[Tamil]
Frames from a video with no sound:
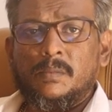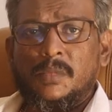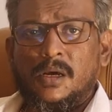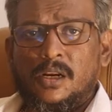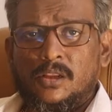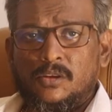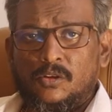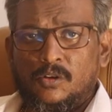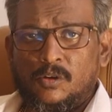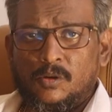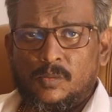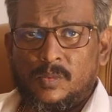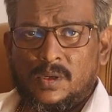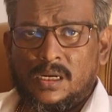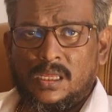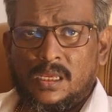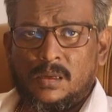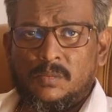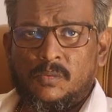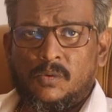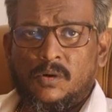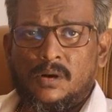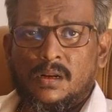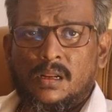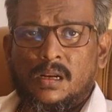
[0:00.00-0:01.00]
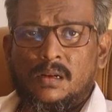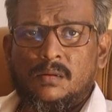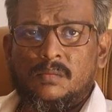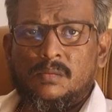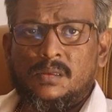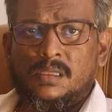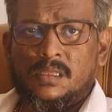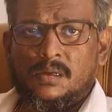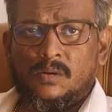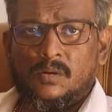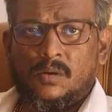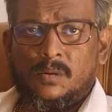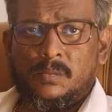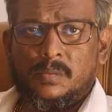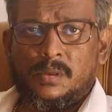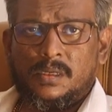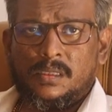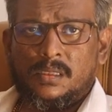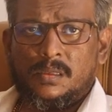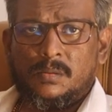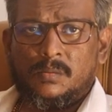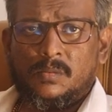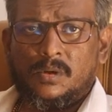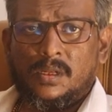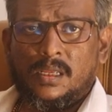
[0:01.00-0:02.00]
மருத்துவமனைக்கு போனாலும் இதை
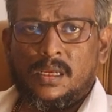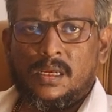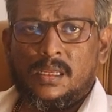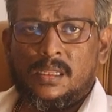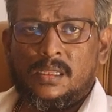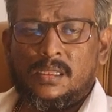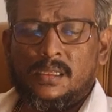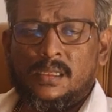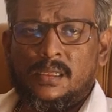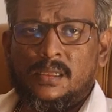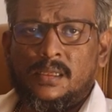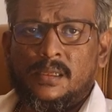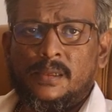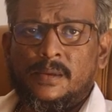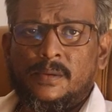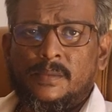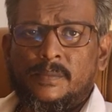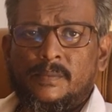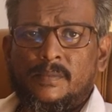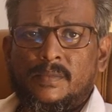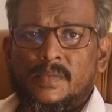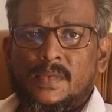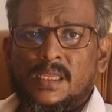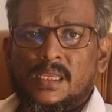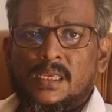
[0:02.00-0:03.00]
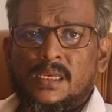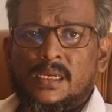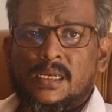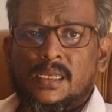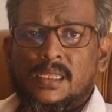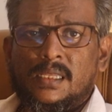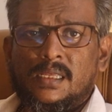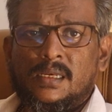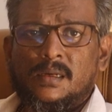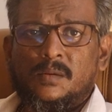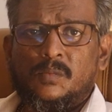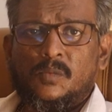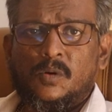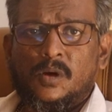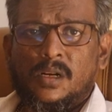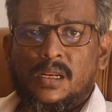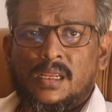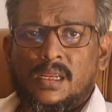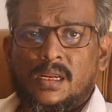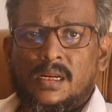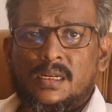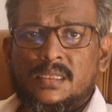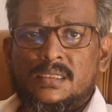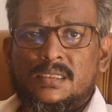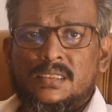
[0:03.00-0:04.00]
குணப்படுத்த முடியாது இதுக்கு
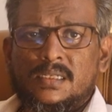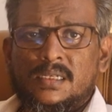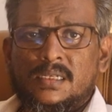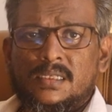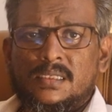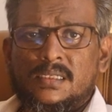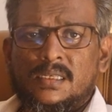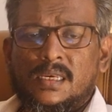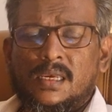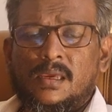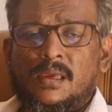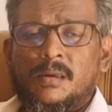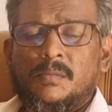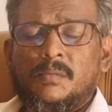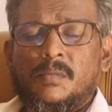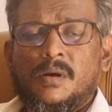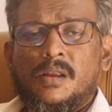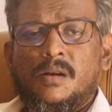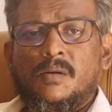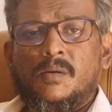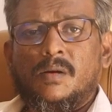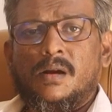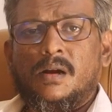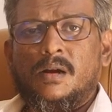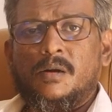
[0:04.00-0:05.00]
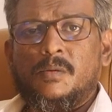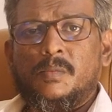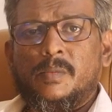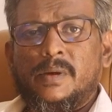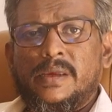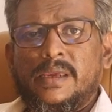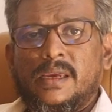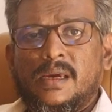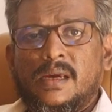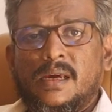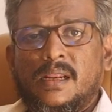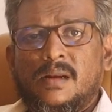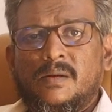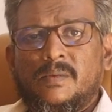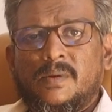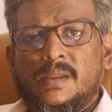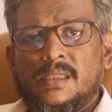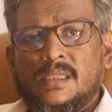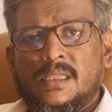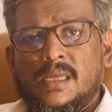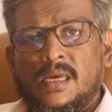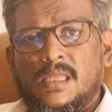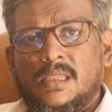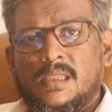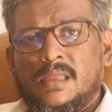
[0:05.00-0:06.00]
முறையான சிகிச்சை மறுவாழ்வு மையங்கள்
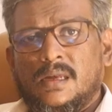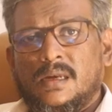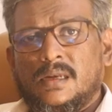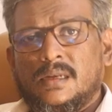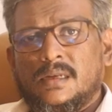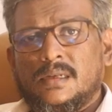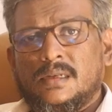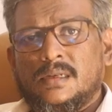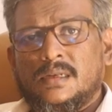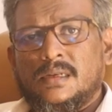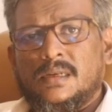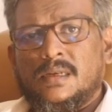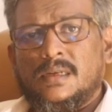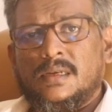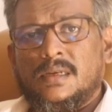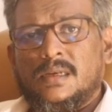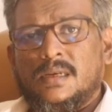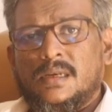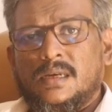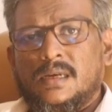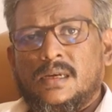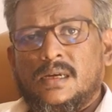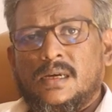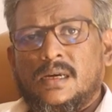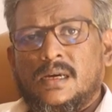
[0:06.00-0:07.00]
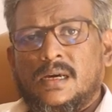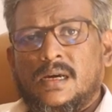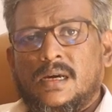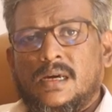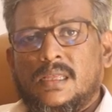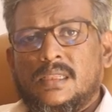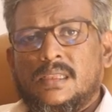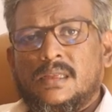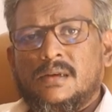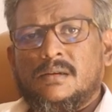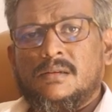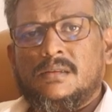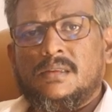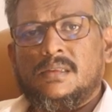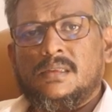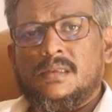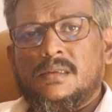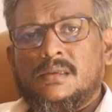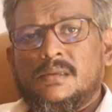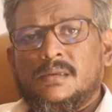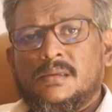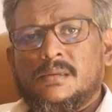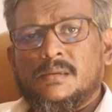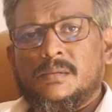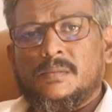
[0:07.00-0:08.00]
வந்தால் தான் அதாவது
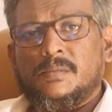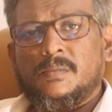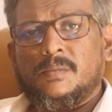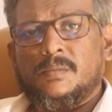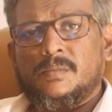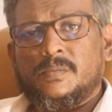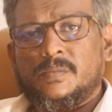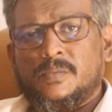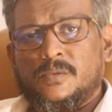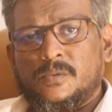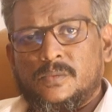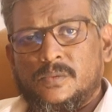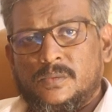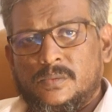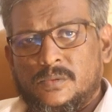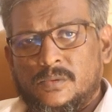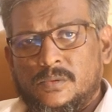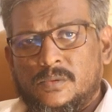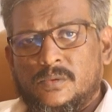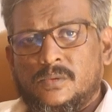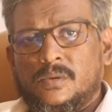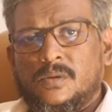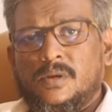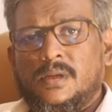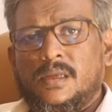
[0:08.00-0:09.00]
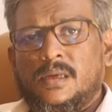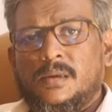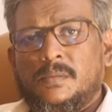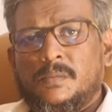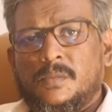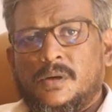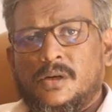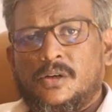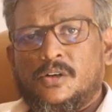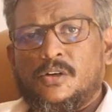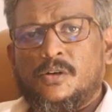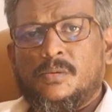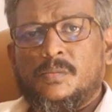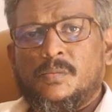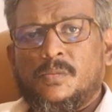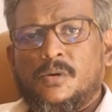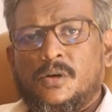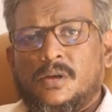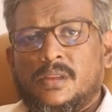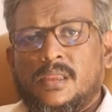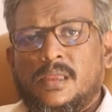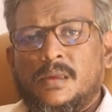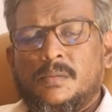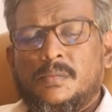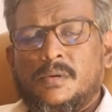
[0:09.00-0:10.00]
குடி மற்றும்
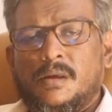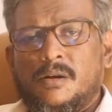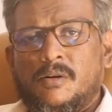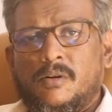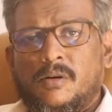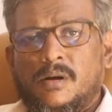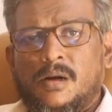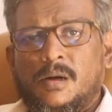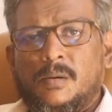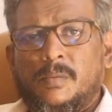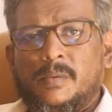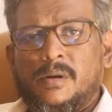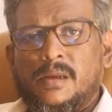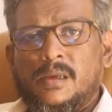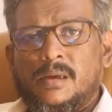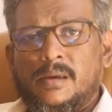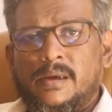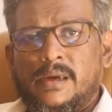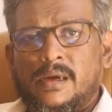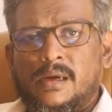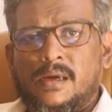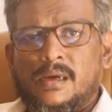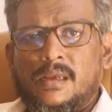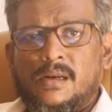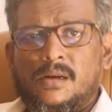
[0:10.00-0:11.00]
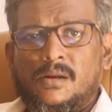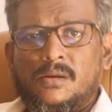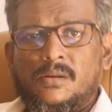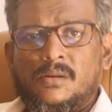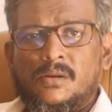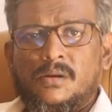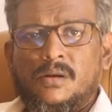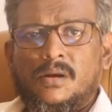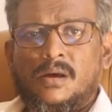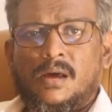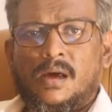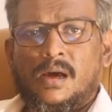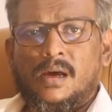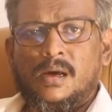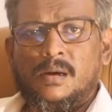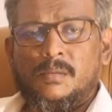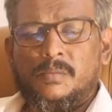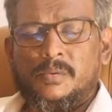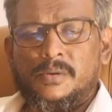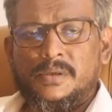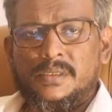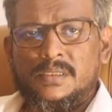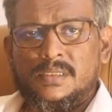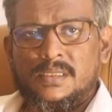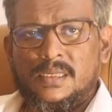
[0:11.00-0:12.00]
போதை மறுவாழ்வு மையம் எங்கே இருக்குதோ அங்கே
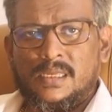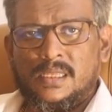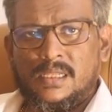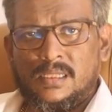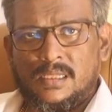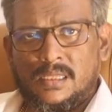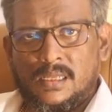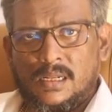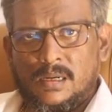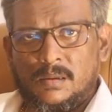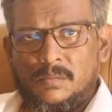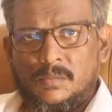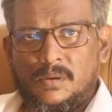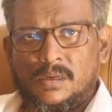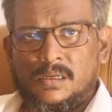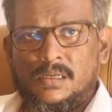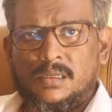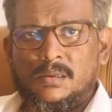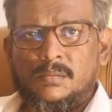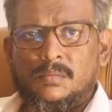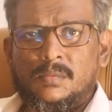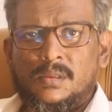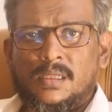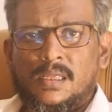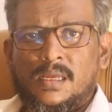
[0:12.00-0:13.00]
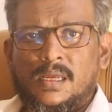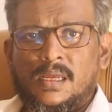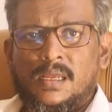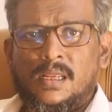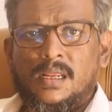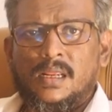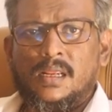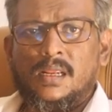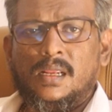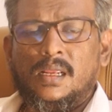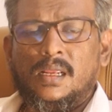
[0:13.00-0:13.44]
போய் சேர்ந்தால் மட்டும்தான்